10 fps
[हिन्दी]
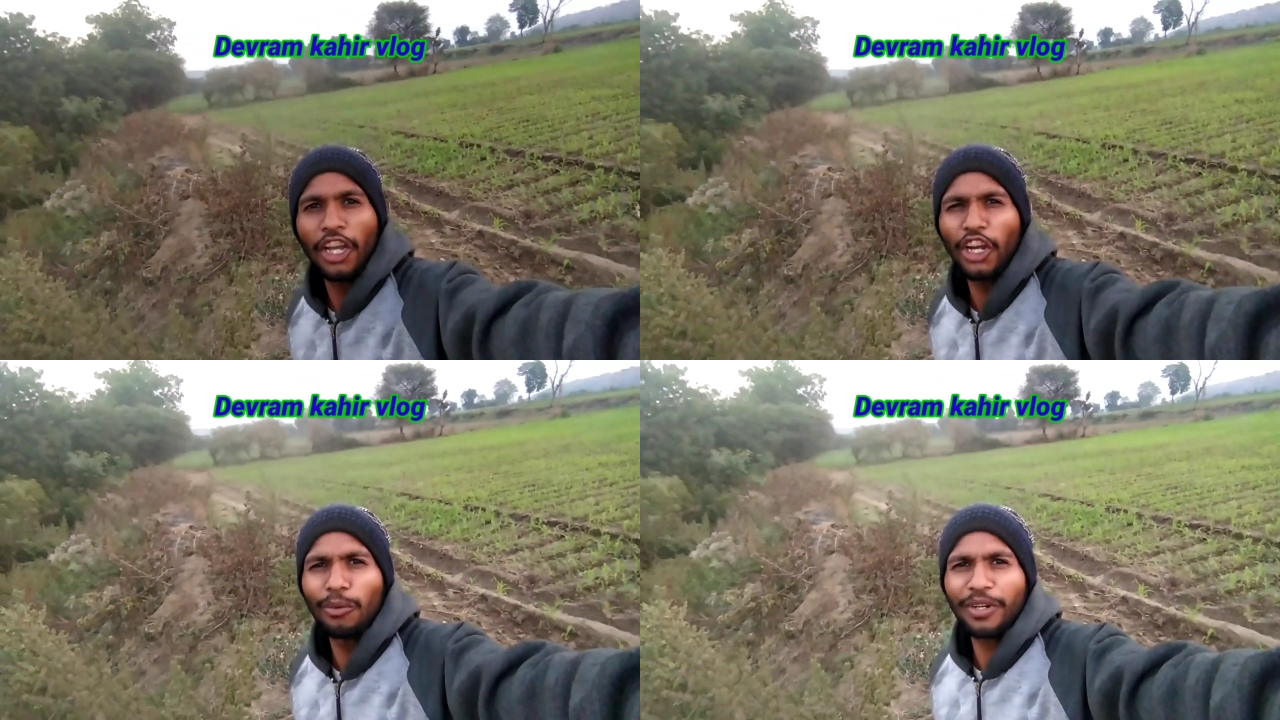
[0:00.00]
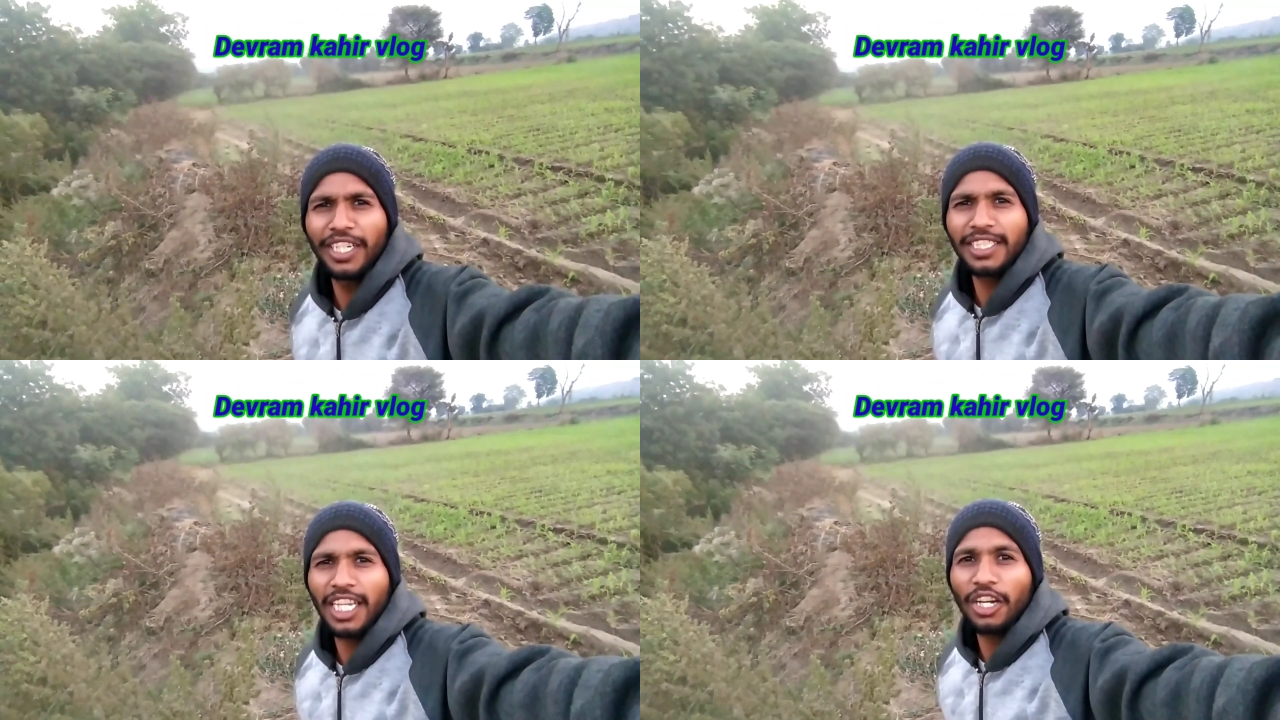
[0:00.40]
हेलो
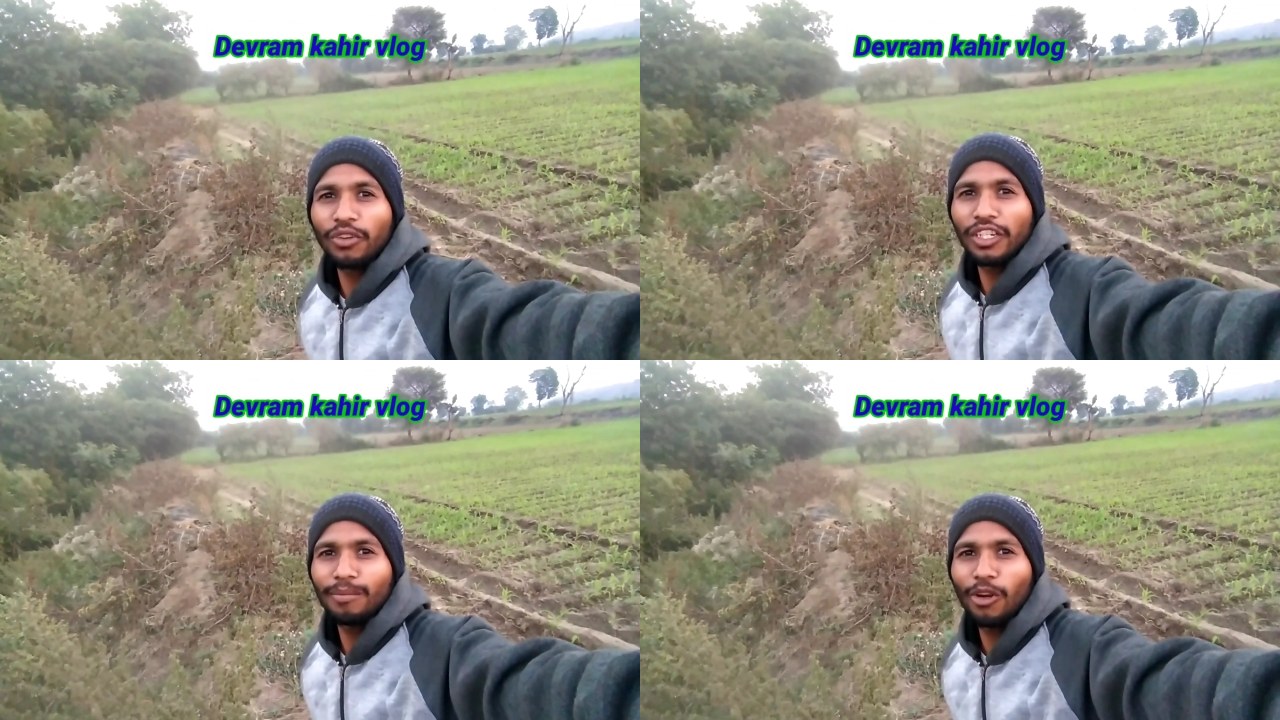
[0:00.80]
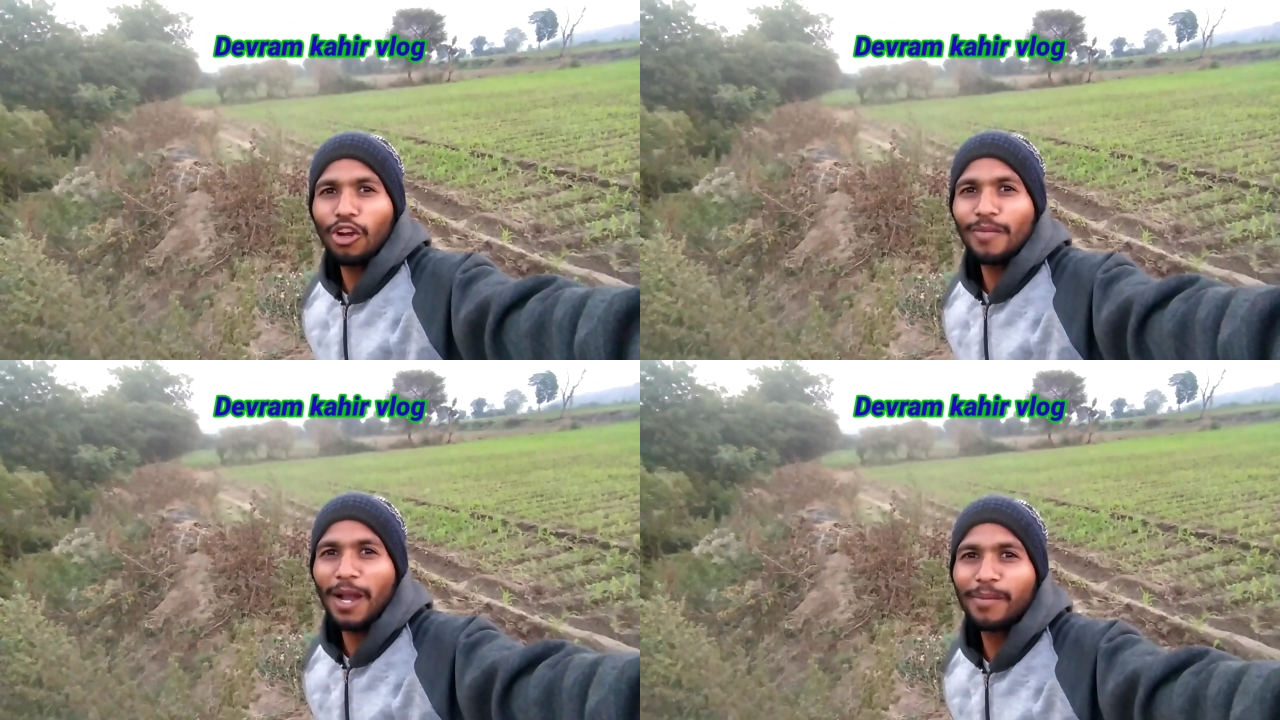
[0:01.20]
फ्रेंड्स एक नी
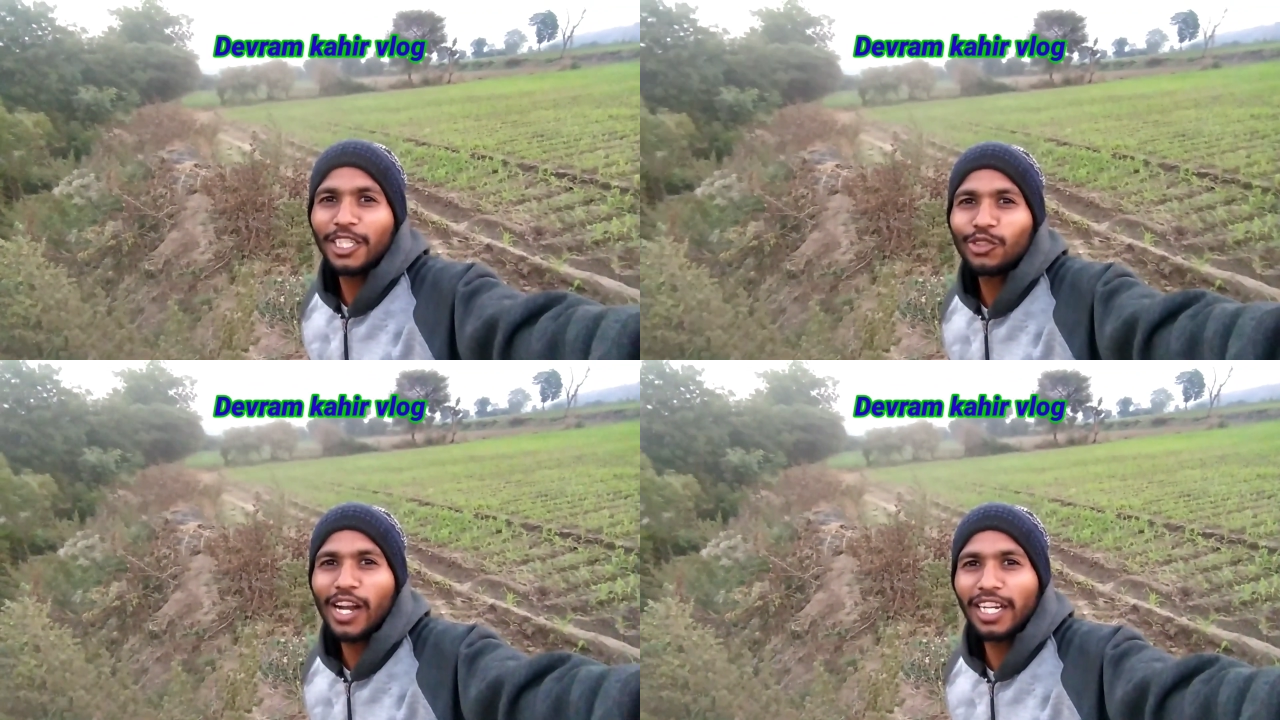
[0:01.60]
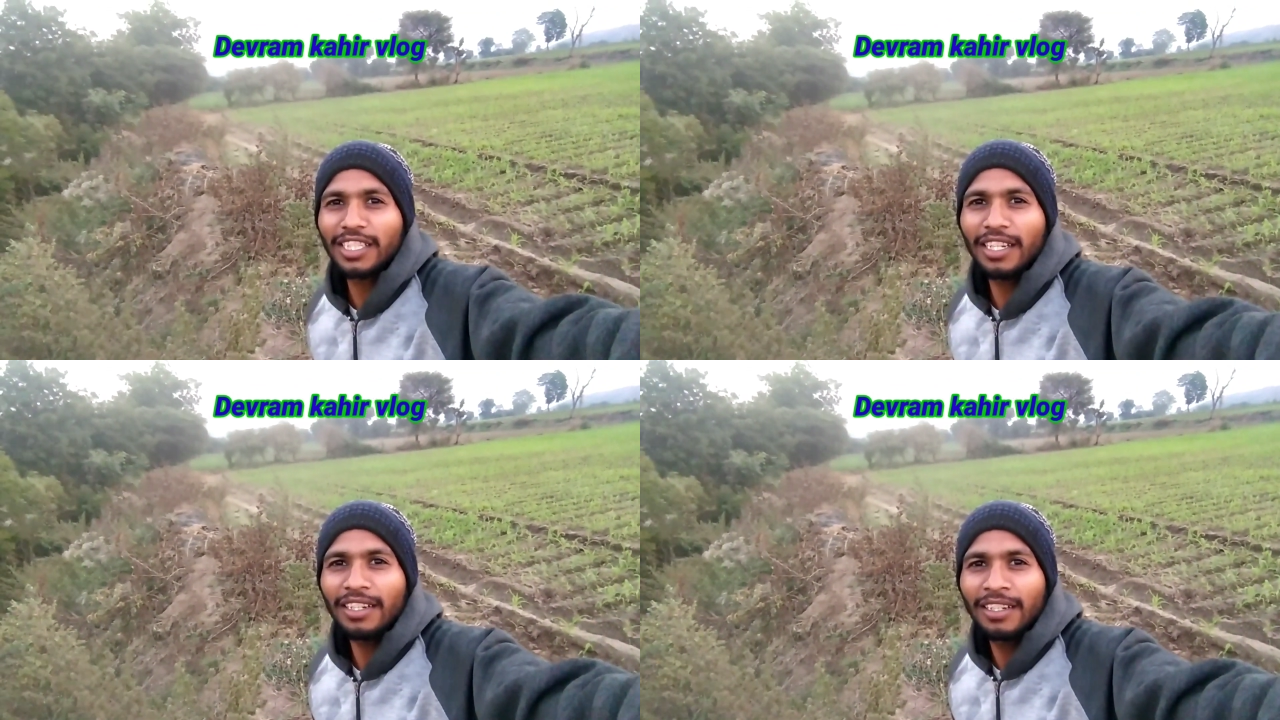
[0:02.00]
ब्लॉग में आपका स्वागत
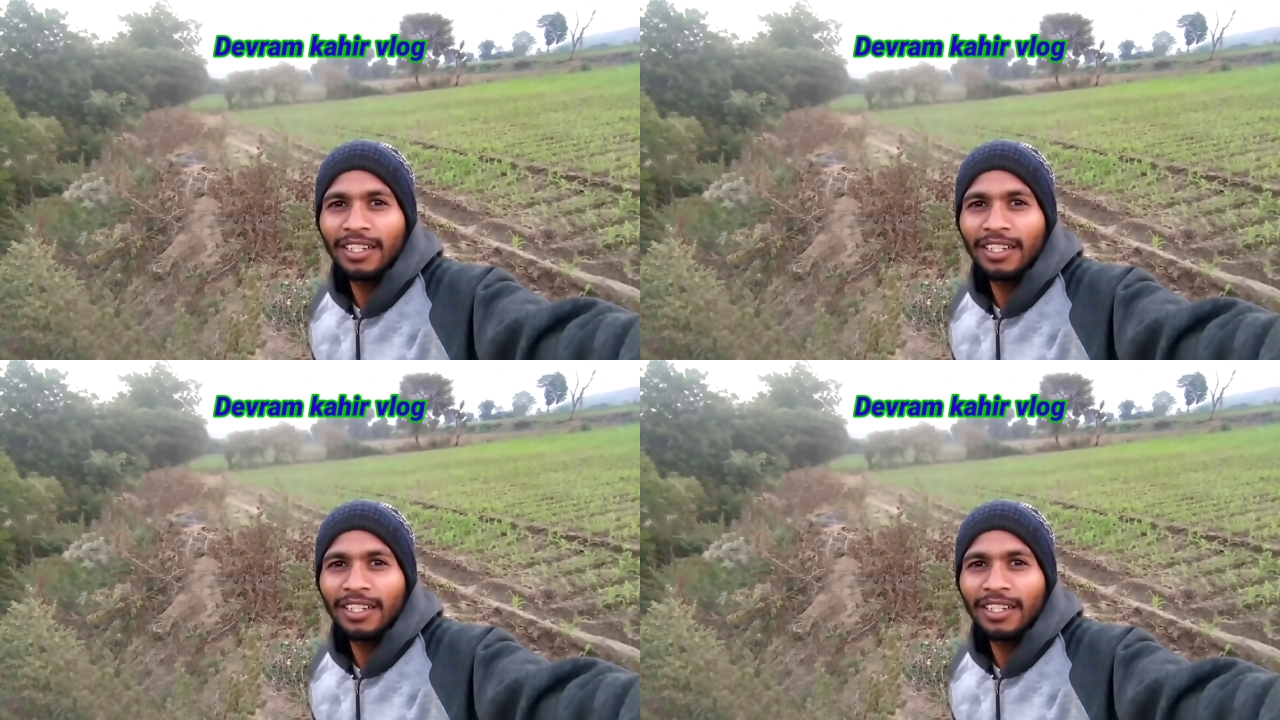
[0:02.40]
है